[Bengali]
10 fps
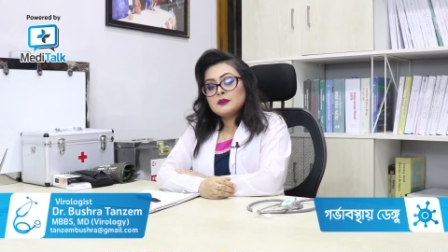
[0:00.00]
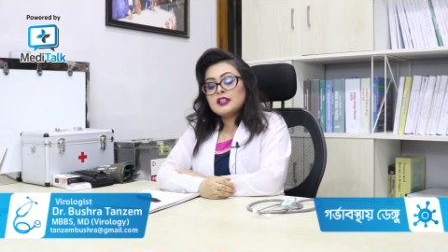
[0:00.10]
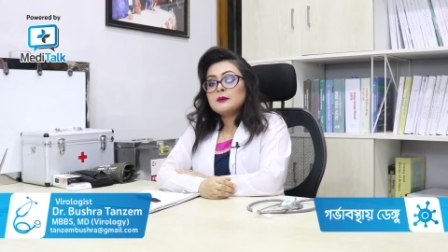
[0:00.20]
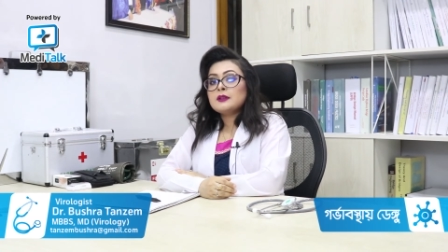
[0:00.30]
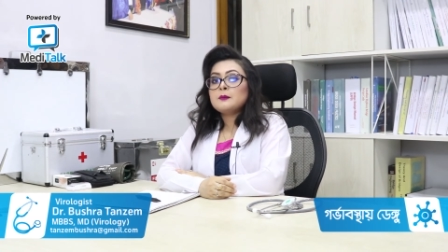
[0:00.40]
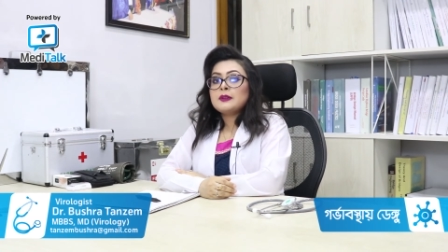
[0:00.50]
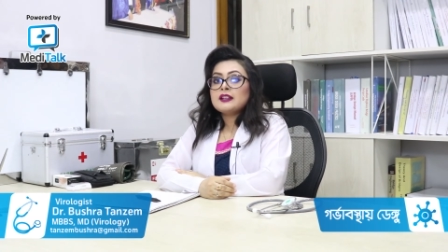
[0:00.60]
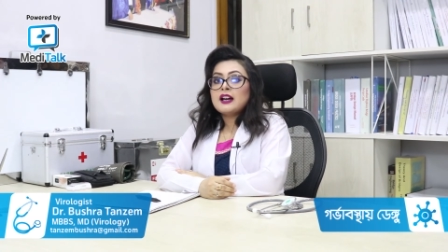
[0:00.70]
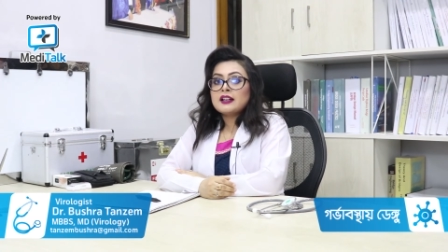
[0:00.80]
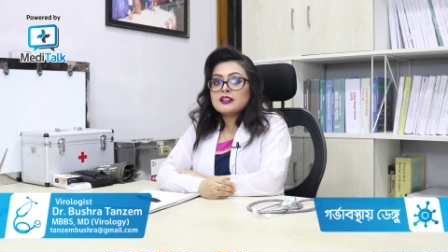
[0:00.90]
ডেলিভারি
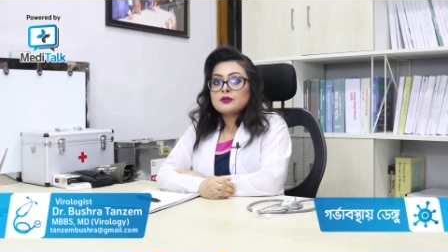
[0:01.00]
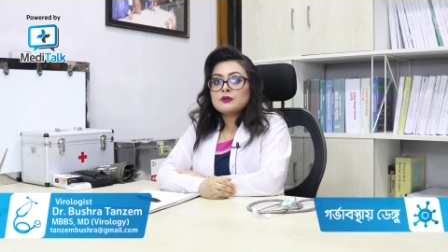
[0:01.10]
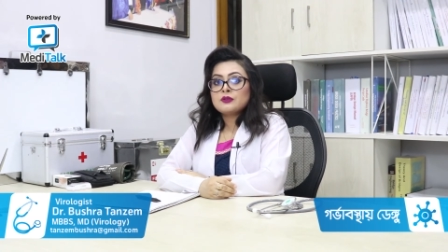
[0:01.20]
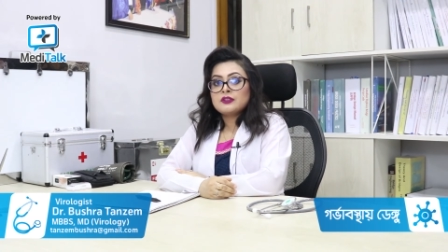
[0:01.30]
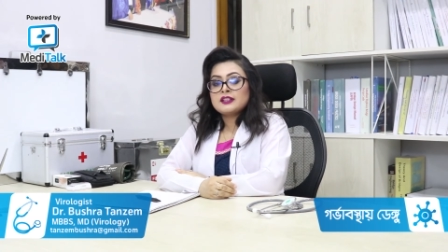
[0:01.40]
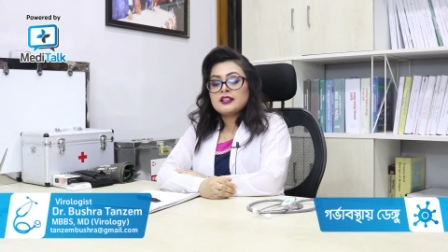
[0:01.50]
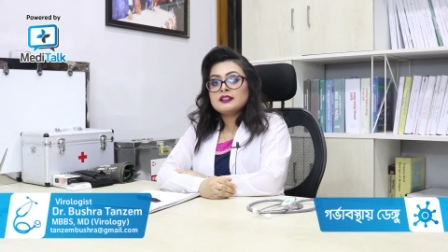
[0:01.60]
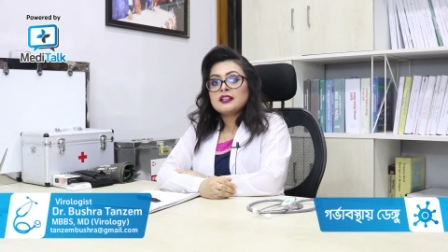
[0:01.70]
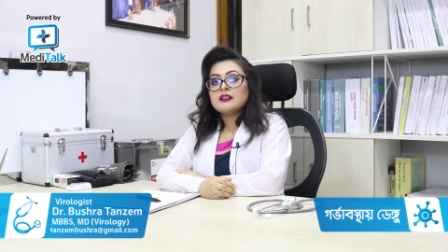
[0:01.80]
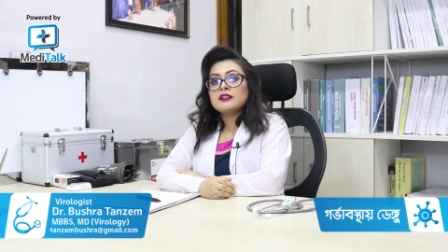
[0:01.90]
পেন আগে শুরু হয়ে যায়
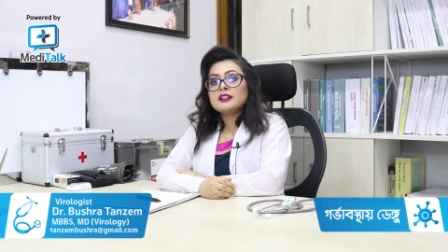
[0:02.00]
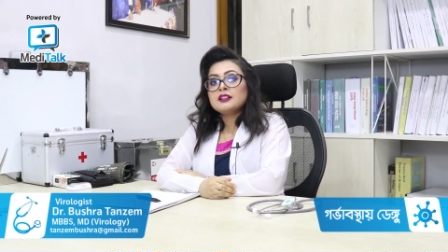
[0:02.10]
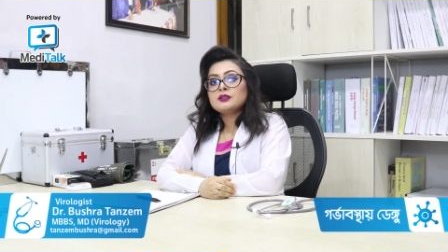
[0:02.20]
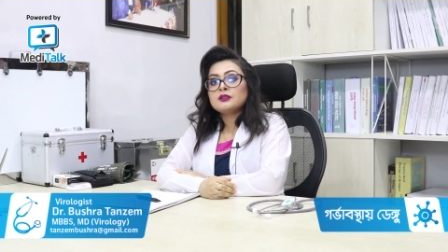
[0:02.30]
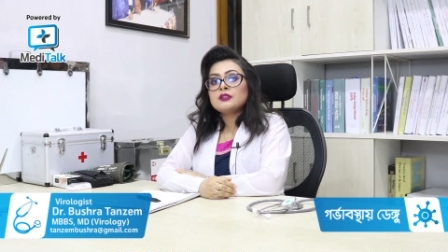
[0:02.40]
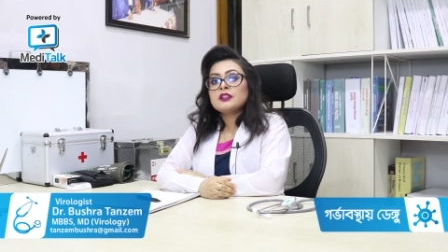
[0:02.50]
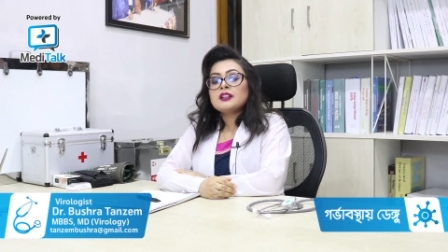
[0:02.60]
তাহলে কিন্তু